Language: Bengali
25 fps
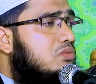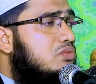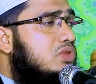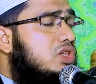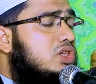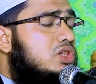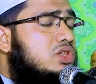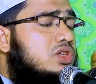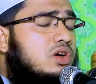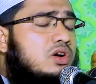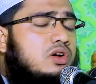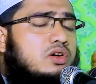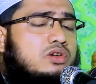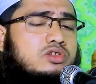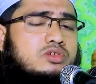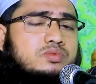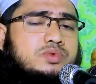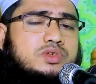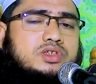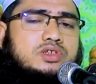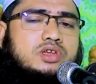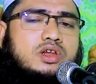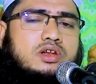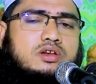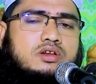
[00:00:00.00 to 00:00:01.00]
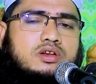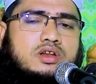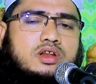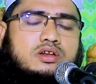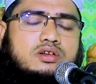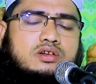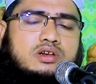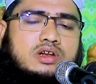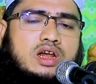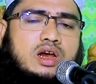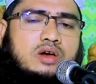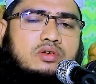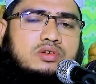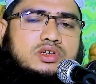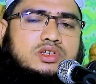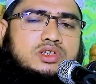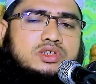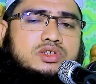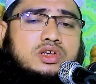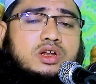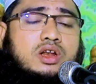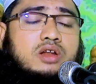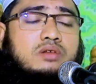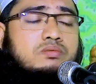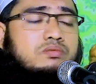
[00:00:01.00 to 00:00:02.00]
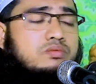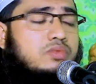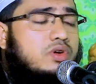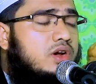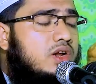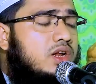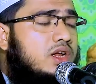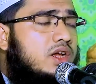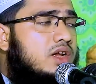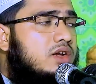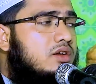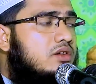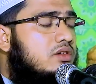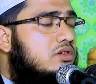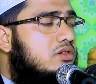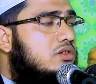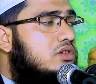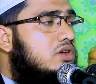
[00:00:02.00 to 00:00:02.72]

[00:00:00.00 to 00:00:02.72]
বিশ্ব নবী সাল্লাম বলেন